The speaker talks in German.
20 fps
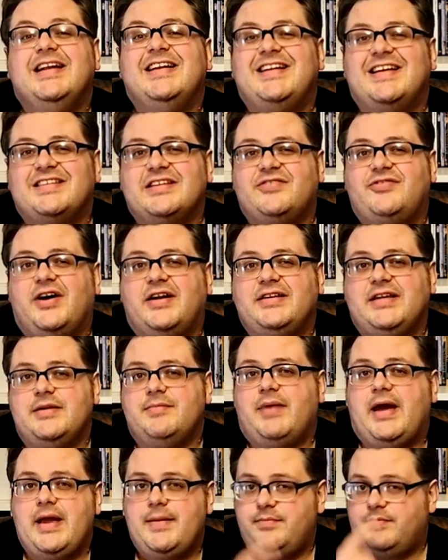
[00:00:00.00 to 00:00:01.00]
das erfahrt ihr in
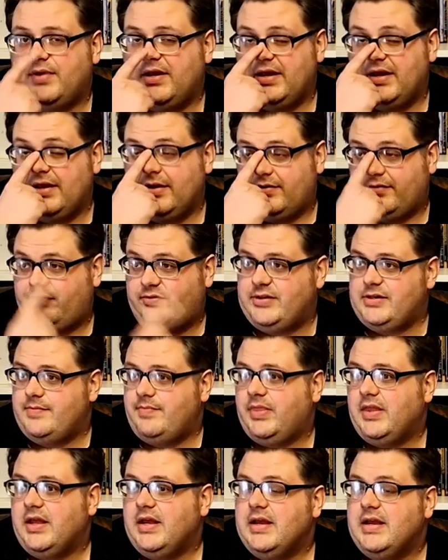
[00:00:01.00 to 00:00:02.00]
meinem äh,
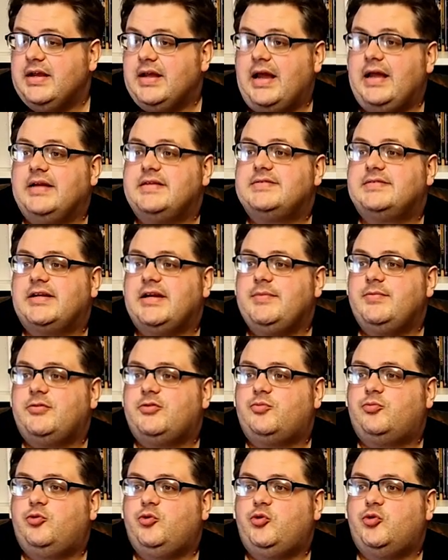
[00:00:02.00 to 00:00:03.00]
Film. Ein
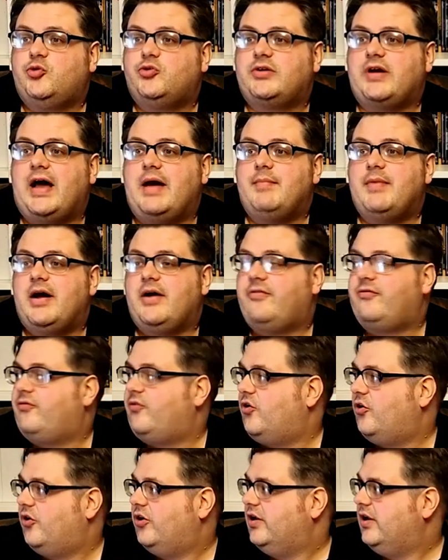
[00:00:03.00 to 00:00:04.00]
extremes Psychodrama
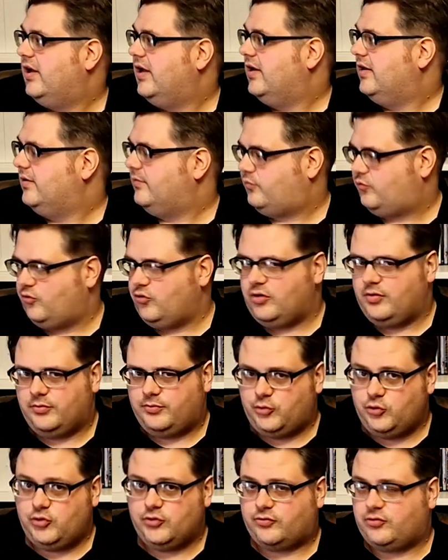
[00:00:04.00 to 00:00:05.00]
von, äh,
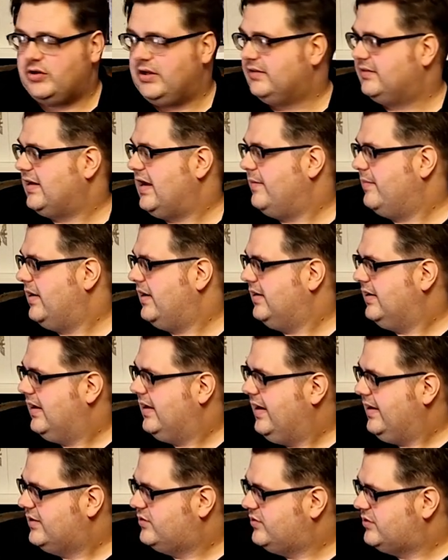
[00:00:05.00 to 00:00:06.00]
Psychothriller-Drama
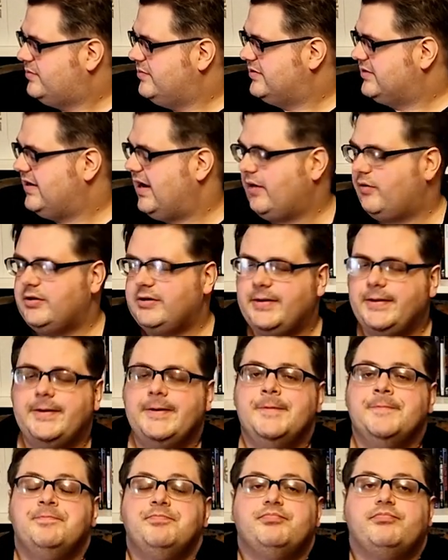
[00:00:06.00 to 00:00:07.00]
äh, A Christmas Carol,
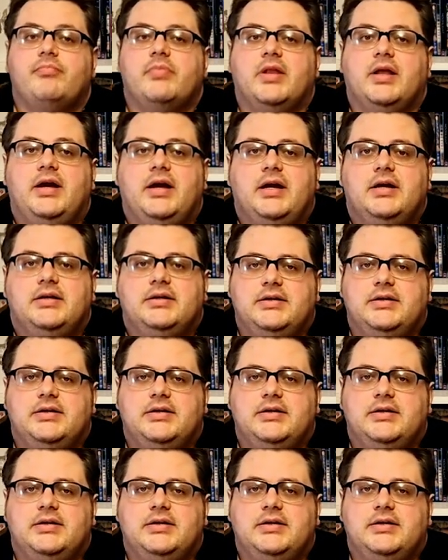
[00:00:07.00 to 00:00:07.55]
äh,